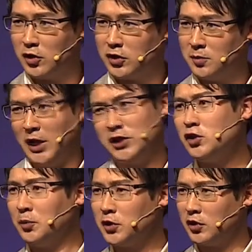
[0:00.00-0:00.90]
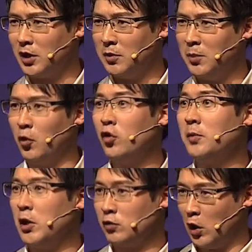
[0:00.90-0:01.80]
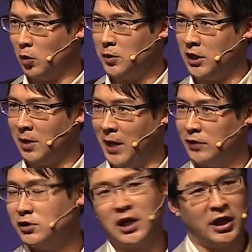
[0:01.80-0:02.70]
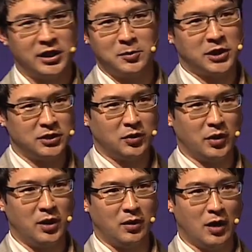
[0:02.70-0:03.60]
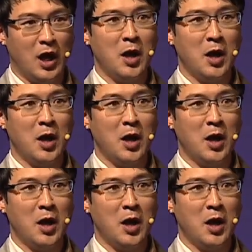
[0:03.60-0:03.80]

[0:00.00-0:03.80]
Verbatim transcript: 것처럼 자신이 없었기 때문에 뭘 배울까 고민하다 마술이라는 아이템을 찾은 거예요.